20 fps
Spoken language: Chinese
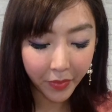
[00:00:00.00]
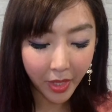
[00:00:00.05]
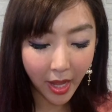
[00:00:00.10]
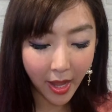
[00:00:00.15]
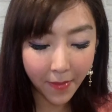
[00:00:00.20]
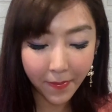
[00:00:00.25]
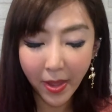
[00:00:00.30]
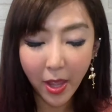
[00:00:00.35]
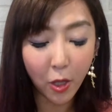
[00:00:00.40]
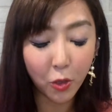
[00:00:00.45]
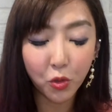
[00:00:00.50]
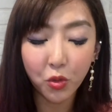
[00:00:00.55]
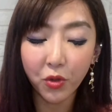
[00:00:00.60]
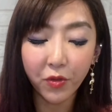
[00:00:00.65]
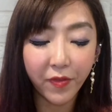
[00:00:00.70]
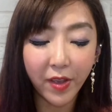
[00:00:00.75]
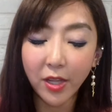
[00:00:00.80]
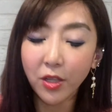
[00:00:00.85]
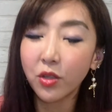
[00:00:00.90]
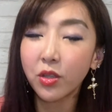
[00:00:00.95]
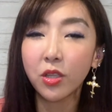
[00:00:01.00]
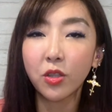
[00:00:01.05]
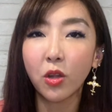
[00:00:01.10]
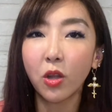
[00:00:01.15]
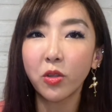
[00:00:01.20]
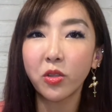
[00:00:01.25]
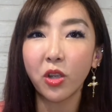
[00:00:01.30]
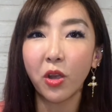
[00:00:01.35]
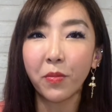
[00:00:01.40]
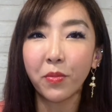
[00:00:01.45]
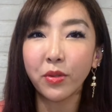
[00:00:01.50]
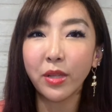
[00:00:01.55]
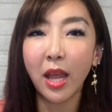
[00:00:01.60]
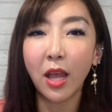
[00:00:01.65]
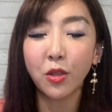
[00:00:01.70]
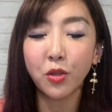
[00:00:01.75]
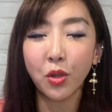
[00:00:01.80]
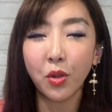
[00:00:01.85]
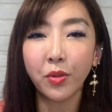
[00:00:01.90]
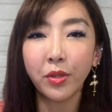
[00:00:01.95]
哎，没有，除非就是都走不
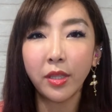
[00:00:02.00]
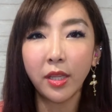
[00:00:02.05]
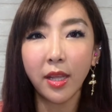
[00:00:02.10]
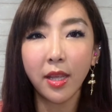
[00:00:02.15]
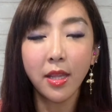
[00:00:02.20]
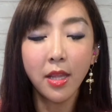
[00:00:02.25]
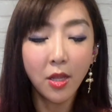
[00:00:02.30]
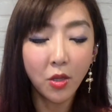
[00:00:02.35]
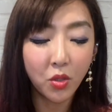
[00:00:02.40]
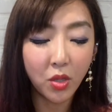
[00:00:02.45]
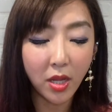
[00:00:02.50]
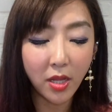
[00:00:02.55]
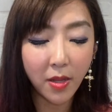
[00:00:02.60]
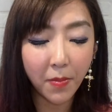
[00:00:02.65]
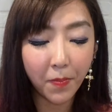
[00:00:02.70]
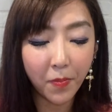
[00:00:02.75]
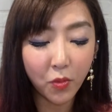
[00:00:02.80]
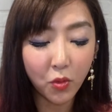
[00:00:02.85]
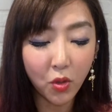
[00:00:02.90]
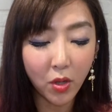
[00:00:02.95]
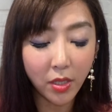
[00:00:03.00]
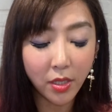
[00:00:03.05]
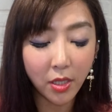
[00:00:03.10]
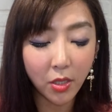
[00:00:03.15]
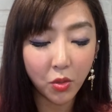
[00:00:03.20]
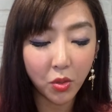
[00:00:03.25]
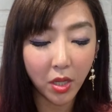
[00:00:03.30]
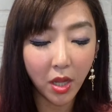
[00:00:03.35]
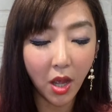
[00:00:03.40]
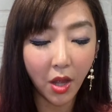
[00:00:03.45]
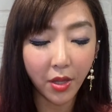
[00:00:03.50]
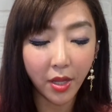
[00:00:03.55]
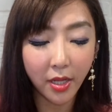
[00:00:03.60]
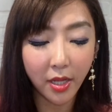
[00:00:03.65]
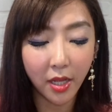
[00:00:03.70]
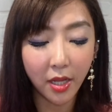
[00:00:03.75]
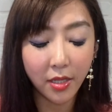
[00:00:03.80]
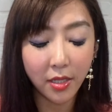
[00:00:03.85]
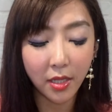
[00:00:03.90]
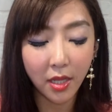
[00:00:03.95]
到终点。所以你如果是最后的
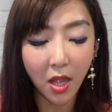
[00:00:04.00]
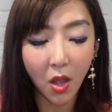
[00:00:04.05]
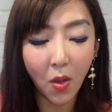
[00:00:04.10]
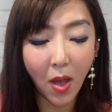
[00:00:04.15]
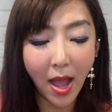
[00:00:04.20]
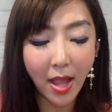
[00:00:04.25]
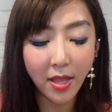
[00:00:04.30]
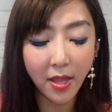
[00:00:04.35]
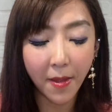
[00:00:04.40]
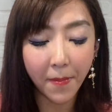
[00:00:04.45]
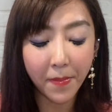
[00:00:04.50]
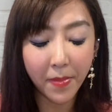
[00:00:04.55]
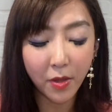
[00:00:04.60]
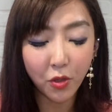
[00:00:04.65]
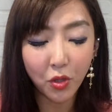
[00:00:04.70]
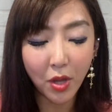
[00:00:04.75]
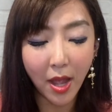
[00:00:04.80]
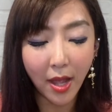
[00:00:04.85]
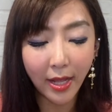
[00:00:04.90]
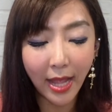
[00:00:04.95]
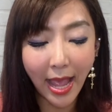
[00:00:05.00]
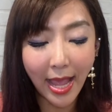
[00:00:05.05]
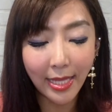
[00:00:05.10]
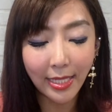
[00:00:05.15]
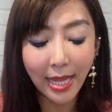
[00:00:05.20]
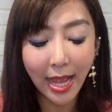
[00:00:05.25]
格子的话呢，你必须要看一